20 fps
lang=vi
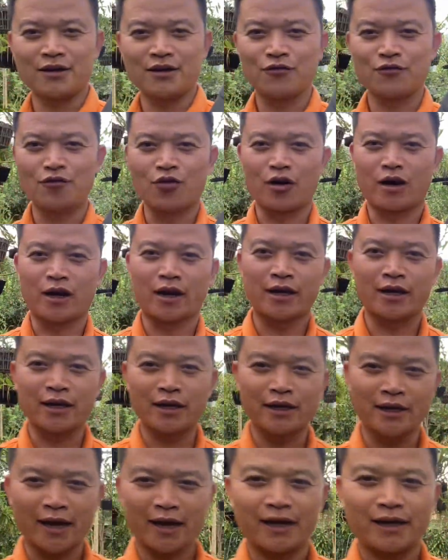của cái
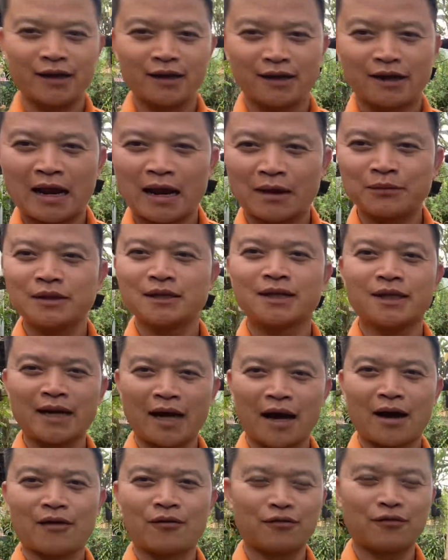cây này làm như thế
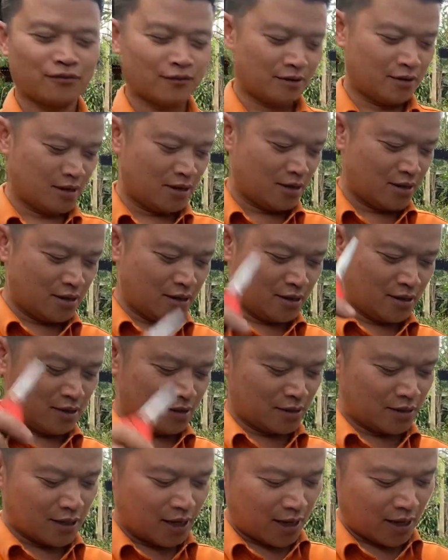nào
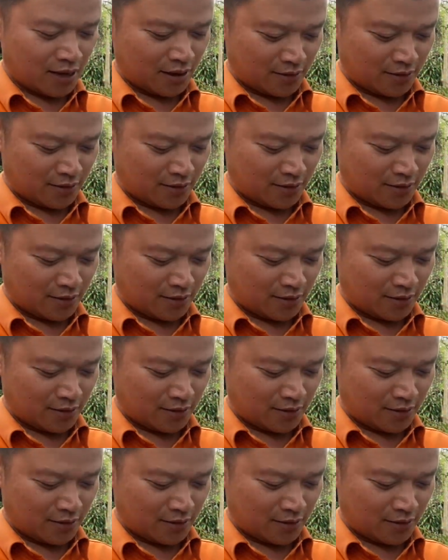thì đây